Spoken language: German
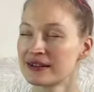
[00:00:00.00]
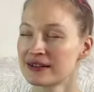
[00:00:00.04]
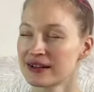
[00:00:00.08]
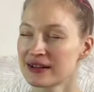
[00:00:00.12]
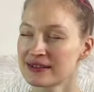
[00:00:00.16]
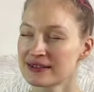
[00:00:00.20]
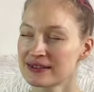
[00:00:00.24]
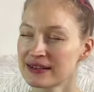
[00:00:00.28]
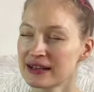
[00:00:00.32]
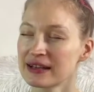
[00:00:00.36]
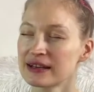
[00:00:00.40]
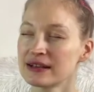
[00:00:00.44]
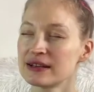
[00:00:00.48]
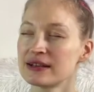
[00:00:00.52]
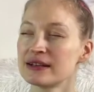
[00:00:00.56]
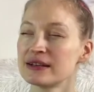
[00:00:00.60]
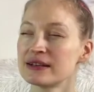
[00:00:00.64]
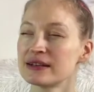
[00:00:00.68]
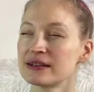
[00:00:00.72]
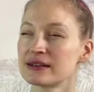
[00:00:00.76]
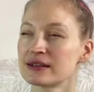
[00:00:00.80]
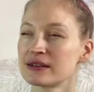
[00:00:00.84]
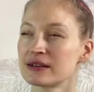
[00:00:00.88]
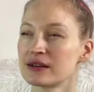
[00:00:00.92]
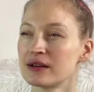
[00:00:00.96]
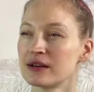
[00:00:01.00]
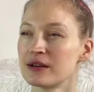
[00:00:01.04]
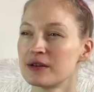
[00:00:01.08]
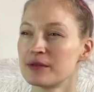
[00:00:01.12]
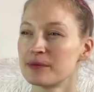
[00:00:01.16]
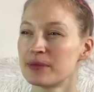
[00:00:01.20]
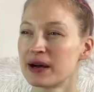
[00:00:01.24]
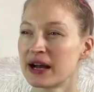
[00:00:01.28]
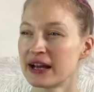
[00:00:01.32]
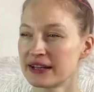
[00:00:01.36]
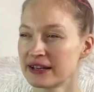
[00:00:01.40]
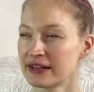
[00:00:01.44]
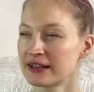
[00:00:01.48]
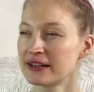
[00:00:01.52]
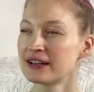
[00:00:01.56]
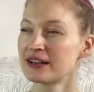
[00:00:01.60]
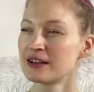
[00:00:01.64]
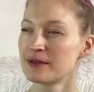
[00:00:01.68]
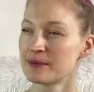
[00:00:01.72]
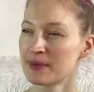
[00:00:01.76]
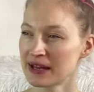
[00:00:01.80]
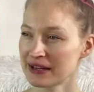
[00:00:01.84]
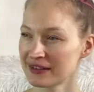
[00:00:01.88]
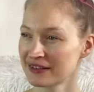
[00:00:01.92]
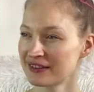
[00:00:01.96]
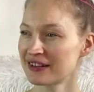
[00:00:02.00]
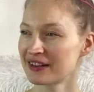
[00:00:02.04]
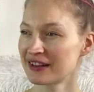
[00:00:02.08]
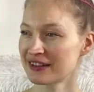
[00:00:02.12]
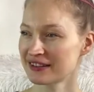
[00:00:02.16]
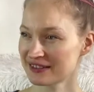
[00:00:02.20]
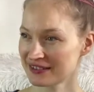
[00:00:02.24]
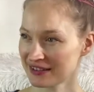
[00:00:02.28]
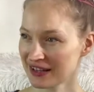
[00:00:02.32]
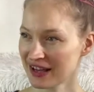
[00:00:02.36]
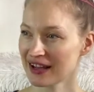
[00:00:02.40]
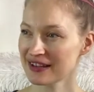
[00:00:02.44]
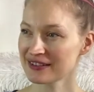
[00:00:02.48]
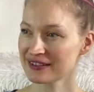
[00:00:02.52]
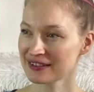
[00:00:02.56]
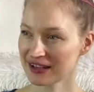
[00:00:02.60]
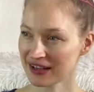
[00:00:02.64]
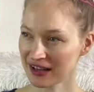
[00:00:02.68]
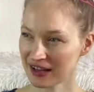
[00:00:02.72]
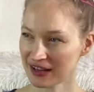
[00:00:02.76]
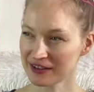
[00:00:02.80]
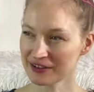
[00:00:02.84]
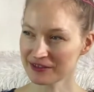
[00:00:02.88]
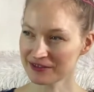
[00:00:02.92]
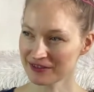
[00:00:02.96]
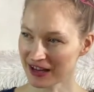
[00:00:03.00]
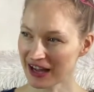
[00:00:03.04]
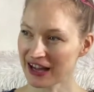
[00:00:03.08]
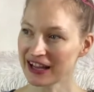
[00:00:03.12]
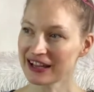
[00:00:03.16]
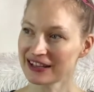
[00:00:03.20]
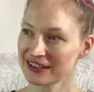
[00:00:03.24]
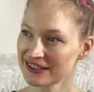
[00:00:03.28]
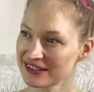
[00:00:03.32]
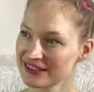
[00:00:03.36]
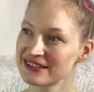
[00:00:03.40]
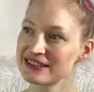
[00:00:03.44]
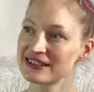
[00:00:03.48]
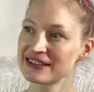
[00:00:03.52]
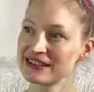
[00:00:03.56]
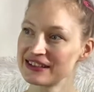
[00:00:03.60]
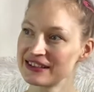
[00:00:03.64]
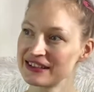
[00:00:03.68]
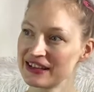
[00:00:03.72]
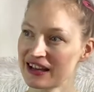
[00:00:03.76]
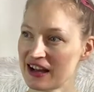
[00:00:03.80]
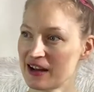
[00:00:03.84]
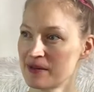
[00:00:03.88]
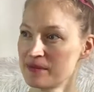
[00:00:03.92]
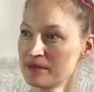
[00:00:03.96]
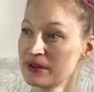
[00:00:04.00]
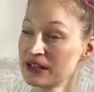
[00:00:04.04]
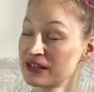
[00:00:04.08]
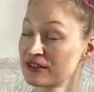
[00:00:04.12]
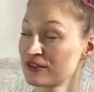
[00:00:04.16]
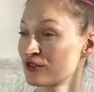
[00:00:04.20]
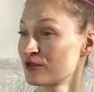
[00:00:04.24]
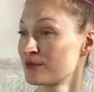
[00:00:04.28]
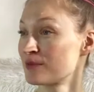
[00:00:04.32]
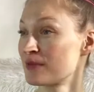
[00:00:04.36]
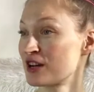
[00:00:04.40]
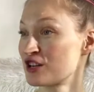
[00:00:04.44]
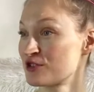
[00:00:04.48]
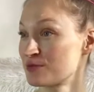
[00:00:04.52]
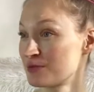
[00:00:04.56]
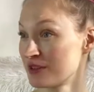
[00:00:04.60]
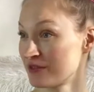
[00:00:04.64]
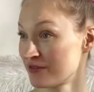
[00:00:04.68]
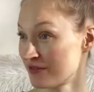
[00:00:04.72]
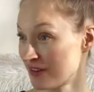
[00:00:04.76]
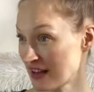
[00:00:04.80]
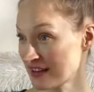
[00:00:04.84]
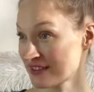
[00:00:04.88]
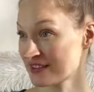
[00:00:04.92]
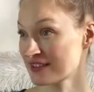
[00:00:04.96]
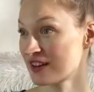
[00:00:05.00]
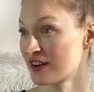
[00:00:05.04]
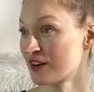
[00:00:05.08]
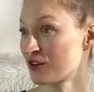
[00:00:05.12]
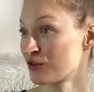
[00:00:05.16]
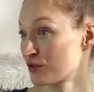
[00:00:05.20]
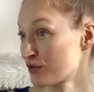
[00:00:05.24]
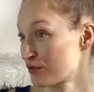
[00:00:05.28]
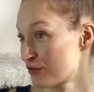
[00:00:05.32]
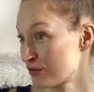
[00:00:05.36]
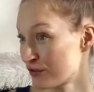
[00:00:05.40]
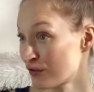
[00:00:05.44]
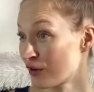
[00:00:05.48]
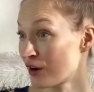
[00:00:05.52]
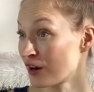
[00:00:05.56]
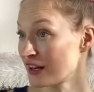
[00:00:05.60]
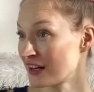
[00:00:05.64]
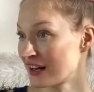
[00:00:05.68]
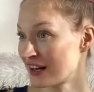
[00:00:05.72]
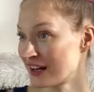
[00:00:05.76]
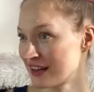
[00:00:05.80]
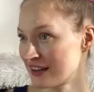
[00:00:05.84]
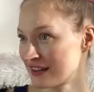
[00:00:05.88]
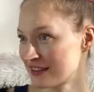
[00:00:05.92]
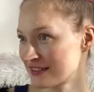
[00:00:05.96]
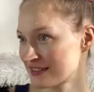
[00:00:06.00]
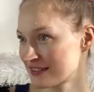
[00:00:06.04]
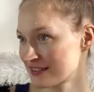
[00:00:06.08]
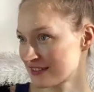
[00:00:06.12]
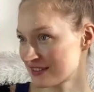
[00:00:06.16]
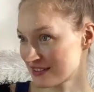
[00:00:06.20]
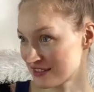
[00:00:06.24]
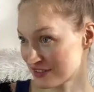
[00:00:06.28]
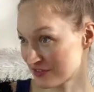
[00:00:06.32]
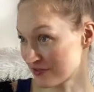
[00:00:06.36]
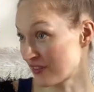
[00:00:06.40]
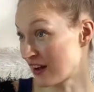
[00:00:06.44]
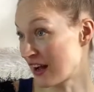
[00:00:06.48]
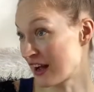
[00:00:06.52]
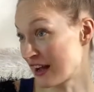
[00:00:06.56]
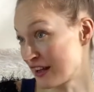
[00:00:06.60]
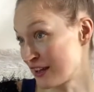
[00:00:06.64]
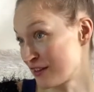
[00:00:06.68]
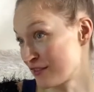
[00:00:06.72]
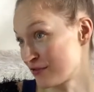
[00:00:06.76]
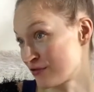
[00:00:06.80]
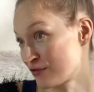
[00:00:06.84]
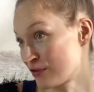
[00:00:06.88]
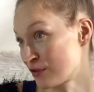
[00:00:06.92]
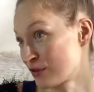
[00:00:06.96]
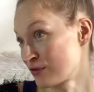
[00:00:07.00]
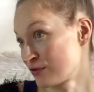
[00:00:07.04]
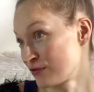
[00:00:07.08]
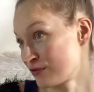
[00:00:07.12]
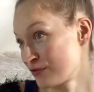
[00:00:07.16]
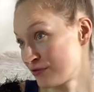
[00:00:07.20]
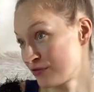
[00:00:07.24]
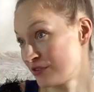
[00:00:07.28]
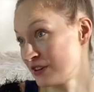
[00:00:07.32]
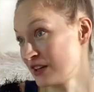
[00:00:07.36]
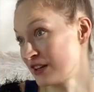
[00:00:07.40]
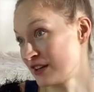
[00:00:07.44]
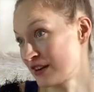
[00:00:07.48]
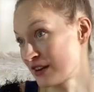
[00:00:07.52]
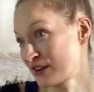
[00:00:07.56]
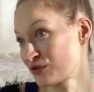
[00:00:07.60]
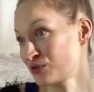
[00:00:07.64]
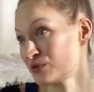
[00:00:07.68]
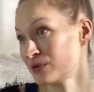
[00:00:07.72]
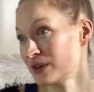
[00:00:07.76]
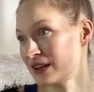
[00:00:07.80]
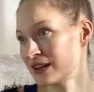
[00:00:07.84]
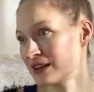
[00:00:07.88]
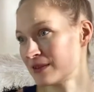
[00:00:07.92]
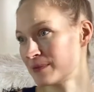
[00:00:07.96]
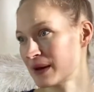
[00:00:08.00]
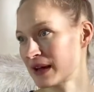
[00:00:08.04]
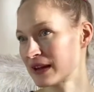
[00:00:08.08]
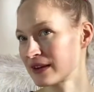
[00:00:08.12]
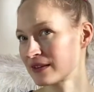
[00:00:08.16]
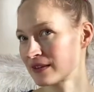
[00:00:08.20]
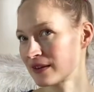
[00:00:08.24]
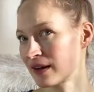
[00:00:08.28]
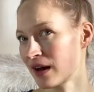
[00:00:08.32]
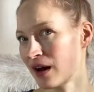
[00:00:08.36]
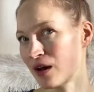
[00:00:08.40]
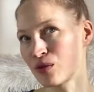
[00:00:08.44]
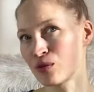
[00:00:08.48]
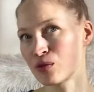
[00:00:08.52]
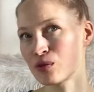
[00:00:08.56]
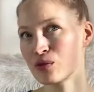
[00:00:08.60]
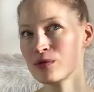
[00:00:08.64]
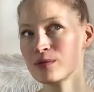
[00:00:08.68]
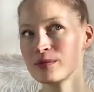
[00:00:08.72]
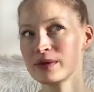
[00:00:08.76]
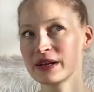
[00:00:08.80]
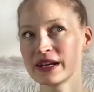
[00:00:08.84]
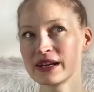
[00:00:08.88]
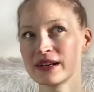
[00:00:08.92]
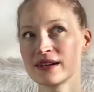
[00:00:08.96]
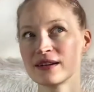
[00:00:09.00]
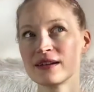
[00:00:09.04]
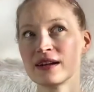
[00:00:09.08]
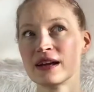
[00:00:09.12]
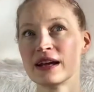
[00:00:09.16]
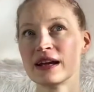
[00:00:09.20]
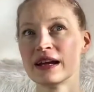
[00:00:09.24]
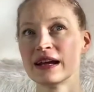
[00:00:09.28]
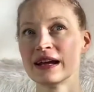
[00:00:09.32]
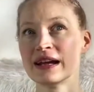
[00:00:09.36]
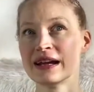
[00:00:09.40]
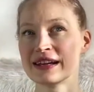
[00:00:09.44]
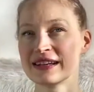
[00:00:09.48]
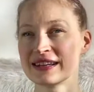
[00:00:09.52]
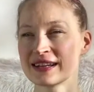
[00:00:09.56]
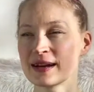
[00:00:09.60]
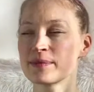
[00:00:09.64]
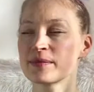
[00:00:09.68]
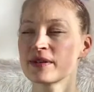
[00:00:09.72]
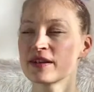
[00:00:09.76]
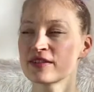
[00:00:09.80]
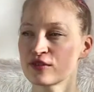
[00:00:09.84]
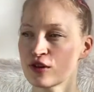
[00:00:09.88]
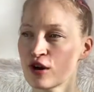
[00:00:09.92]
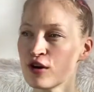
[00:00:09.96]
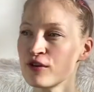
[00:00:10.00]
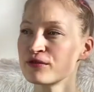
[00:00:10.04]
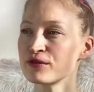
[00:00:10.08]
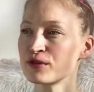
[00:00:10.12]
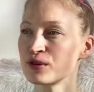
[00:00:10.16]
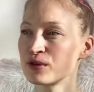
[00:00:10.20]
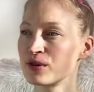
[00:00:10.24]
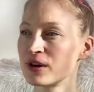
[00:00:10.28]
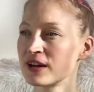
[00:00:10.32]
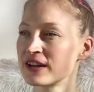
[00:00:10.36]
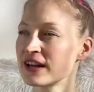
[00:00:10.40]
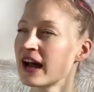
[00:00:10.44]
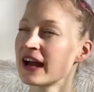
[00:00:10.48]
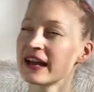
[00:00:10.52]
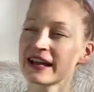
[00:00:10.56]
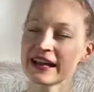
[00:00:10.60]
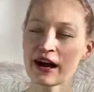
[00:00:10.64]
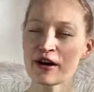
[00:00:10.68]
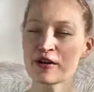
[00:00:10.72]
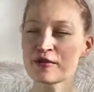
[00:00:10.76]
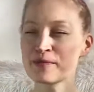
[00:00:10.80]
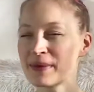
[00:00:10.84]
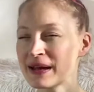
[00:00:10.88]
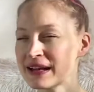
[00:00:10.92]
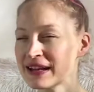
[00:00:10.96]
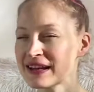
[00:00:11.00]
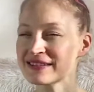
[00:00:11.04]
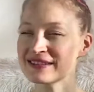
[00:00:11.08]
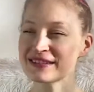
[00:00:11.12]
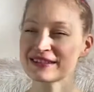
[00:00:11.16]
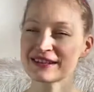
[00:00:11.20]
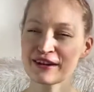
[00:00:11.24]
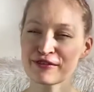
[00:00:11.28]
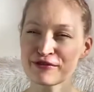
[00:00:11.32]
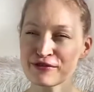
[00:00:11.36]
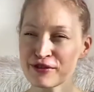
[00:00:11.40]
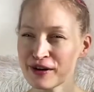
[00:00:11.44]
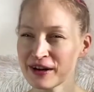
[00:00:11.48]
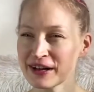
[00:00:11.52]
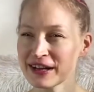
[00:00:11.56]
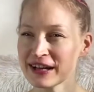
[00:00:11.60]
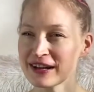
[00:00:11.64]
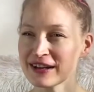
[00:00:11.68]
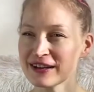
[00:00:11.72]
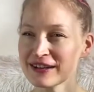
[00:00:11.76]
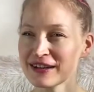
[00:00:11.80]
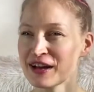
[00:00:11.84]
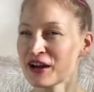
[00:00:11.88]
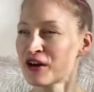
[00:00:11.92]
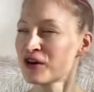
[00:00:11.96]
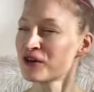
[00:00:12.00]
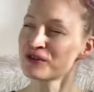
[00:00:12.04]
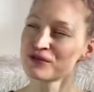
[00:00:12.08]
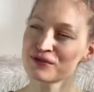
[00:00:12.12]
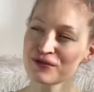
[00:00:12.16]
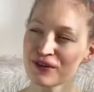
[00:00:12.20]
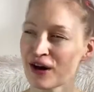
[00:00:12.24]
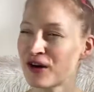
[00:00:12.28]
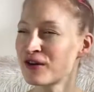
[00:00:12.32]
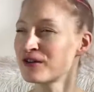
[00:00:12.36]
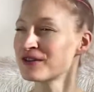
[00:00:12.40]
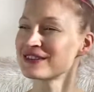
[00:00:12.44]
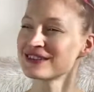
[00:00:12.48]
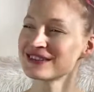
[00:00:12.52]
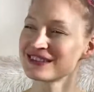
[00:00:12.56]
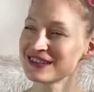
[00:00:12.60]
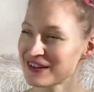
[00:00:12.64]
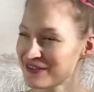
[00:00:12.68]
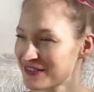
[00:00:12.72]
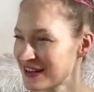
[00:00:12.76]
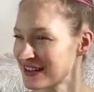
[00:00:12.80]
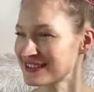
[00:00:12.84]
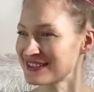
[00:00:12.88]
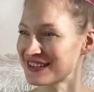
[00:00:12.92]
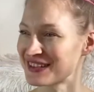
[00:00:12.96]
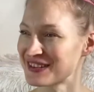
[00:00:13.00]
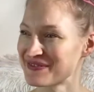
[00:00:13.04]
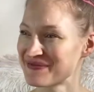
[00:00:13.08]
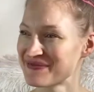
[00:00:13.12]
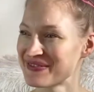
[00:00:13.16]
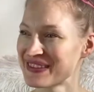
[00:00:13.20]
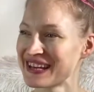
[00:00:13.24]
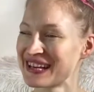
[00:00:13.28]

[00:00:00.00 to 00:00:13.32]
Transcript: Tatsächlich bei den Elementen der Ekstase, gerade weil sie ja mit zum Beispiel Wasser und Feuer als zwei von vier Naturelementen auch umgehen, ich habe das oft gehört, ah ja, und Männer sind ja Feuer und Frauen sind ja Wasser.